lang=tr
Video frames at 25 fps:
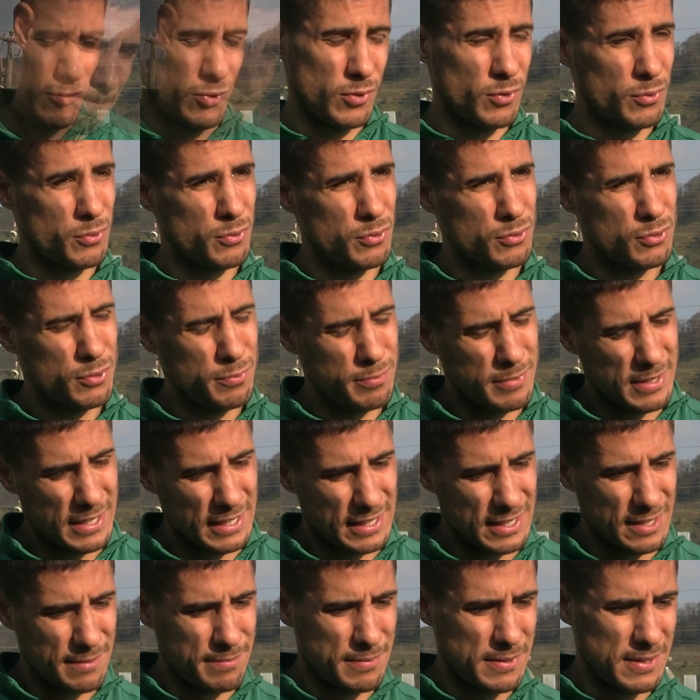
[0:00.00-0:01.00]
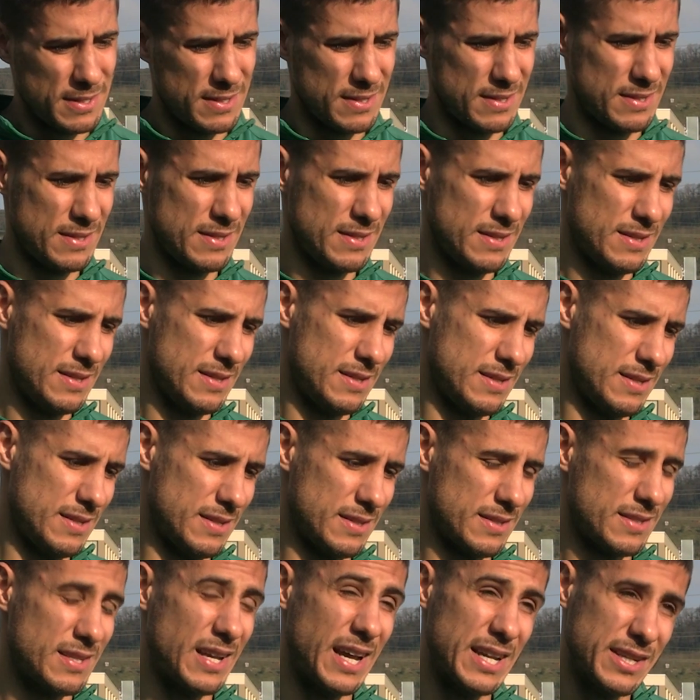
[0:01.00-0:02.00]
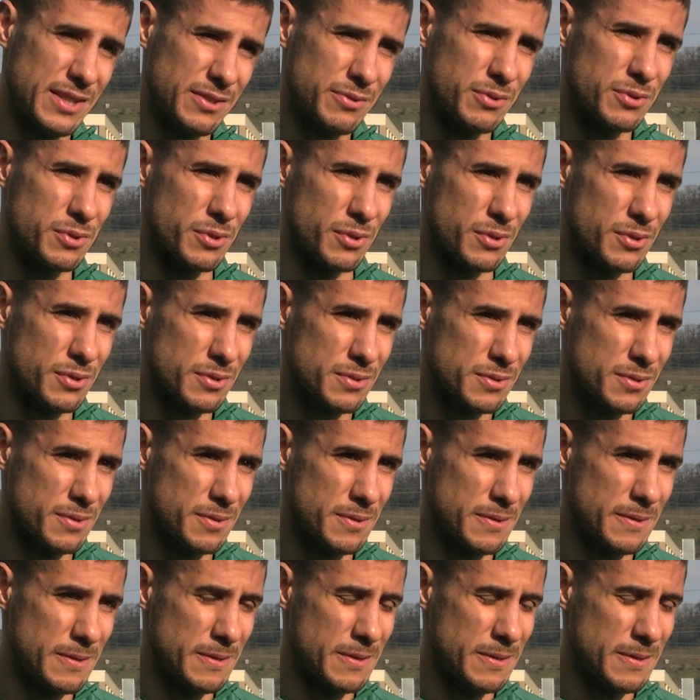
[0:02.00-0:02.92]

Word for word: Çok güçlü bir ekip. Ee, saygı duyuyoruz.